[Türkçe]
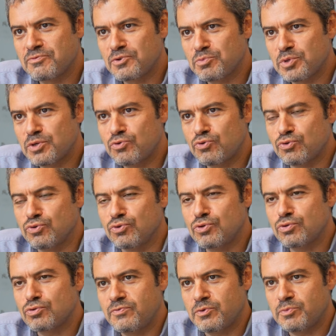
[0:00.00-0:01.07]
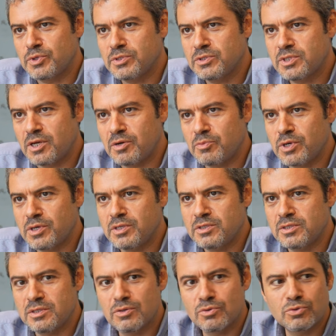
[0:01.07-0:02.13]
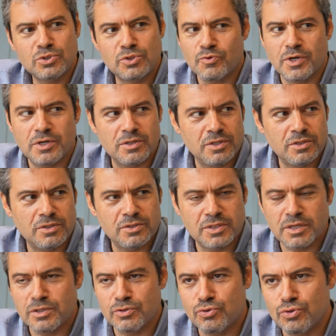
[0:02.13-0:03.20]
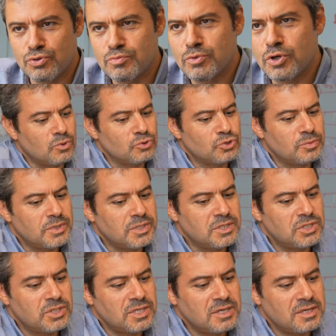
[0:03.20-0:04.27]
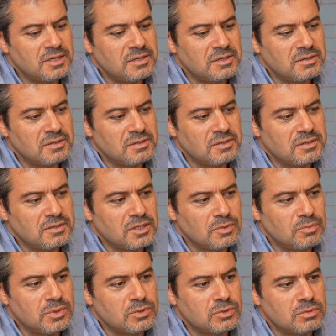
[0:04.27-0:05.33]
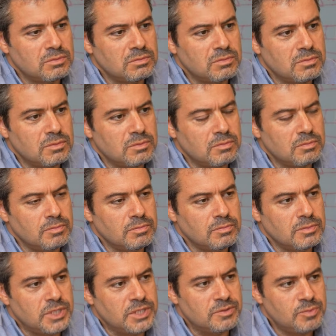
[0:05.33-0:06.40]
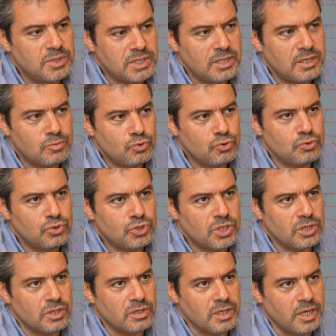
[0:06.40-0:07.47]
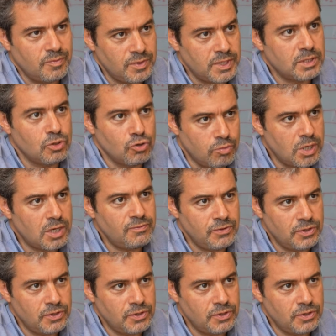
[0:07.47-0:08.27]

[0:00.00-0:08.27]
firmayı kurduk. Firmanın sermayesi de de o civardaydı zannediyorum. O zaman işte e, tabii 20 sene boyunca hem de global